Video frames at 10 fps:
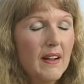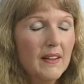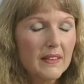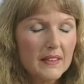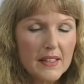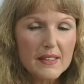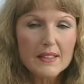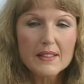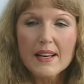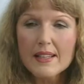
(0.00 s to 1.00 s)
Und das
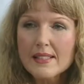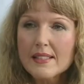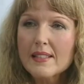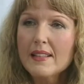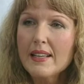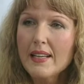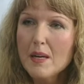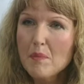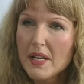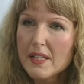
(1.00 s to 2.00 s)
ist das
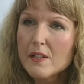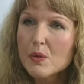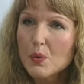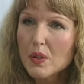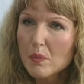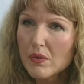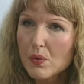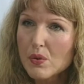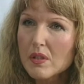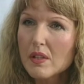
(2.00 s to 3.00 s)
Element des
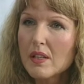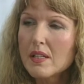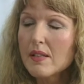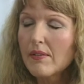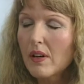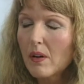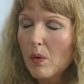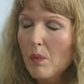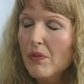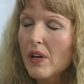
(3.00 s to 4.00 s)
Unterbewusstseins,
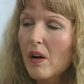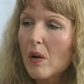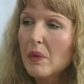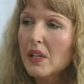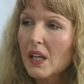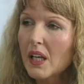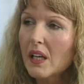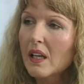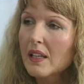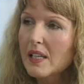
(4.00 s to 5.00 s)
warum wir auch mit
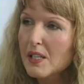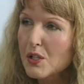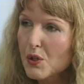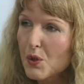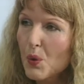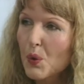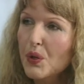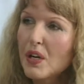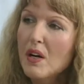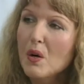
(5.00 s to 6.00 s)

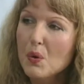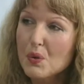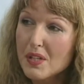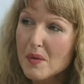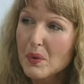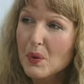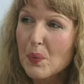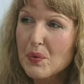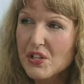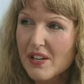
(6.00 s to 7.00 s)
Reinkarnation uns immer noch
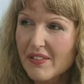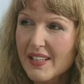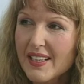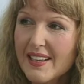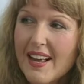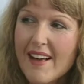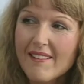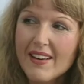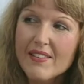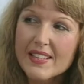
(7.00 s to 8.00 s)
beschäftigen,
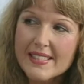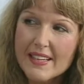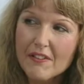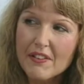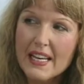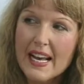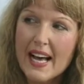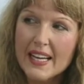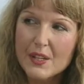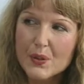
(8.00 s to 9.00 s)
weil wir sehr viele
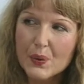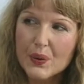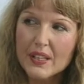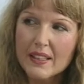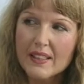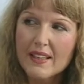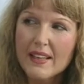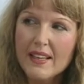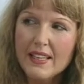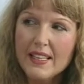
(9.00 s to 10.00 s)
Eindrücke
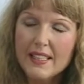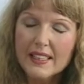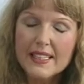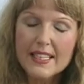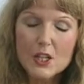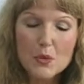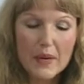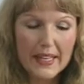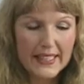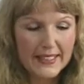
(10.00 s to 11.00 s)
hierin
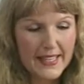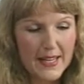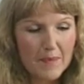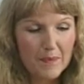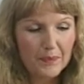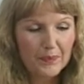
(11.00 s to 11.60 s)
gespeichert haben.